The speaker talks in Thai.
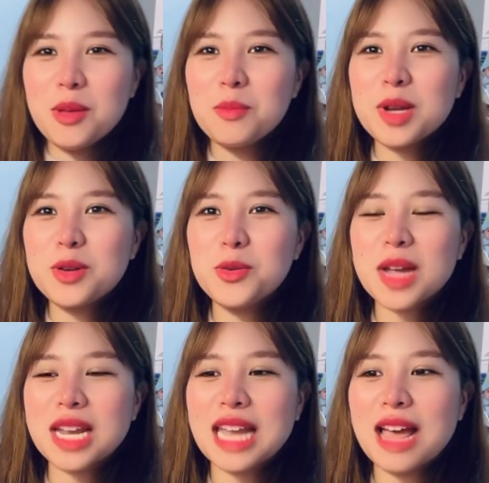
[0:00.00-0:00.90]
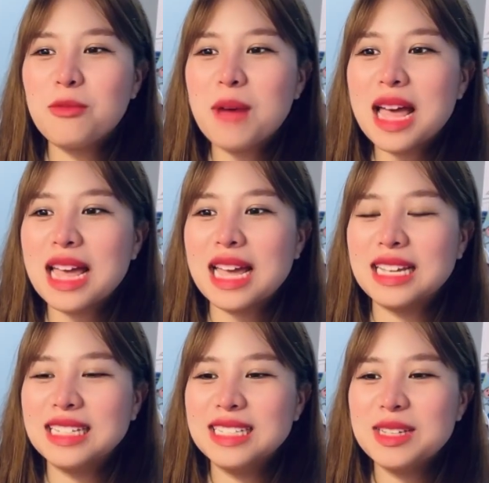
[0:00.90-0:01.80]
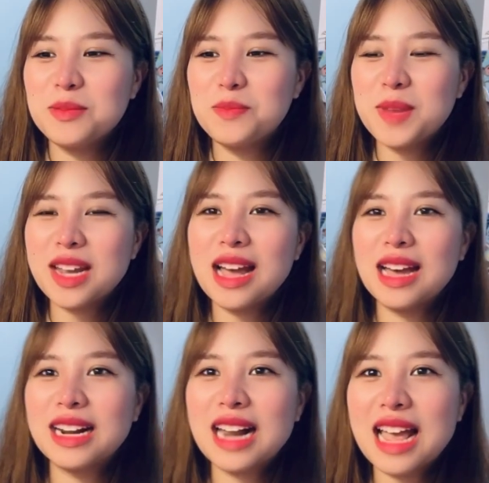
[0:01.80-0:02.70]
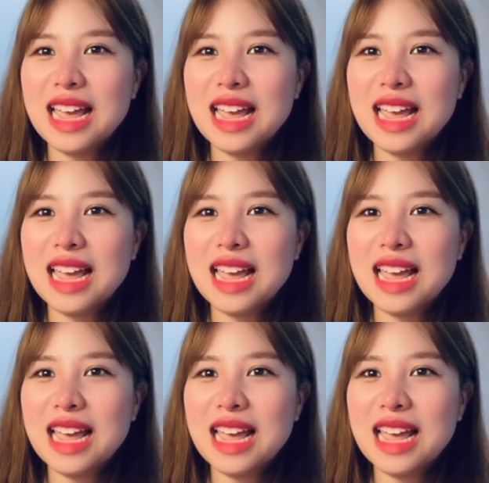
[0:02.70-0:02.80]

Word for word: มาดูกันนะว่าเป็นอะไร